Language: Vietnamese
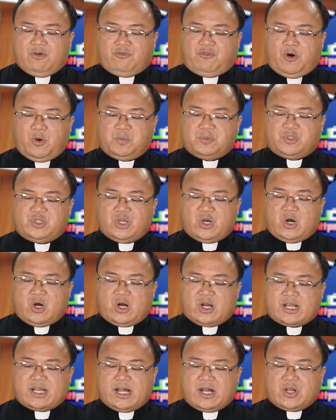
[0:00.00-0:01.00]
Phúc
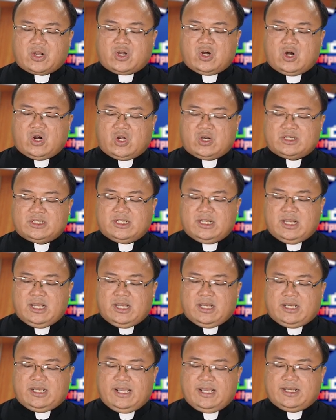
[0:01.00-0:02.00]
cho các con
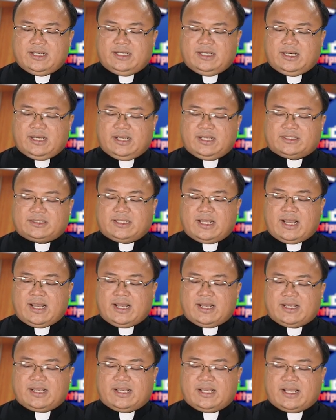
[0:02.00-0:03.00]
khi người
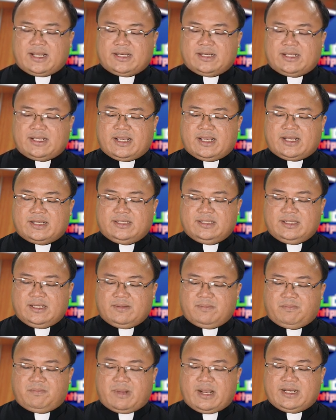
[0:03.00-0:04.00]
ta ghen ghét
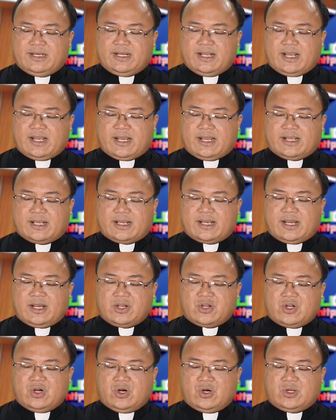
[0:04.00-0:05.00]
bách hại các
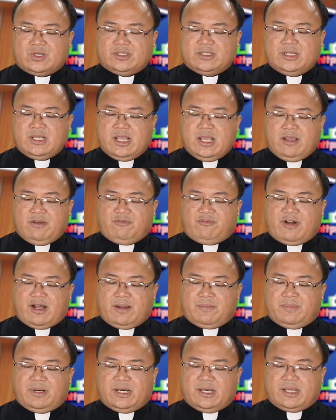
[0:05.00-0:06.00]
con
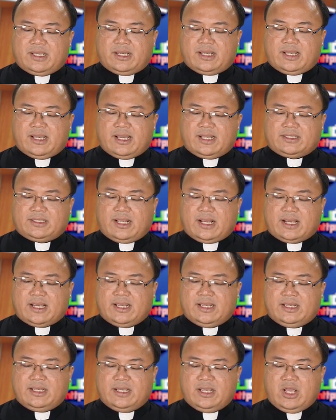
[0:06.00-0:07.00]
và bởi ghét
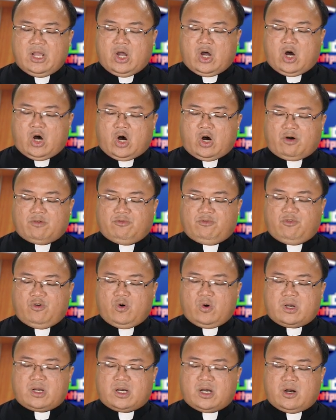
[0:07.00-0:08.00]
thầy họ
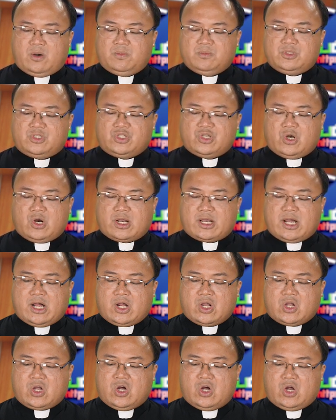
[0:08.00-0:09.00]
vu khống cho
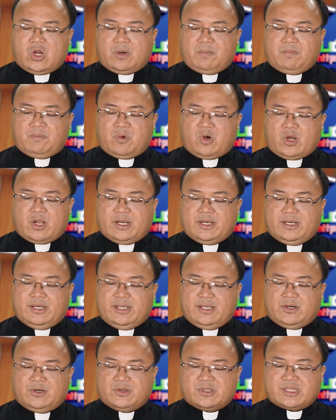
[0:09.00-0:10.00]
các con mọi
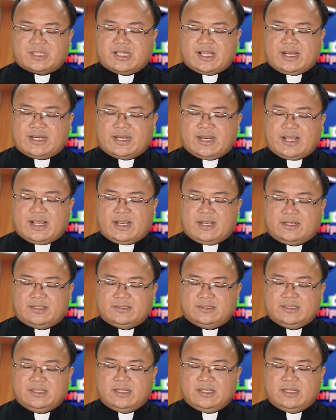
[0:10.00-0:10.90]
điều gian ác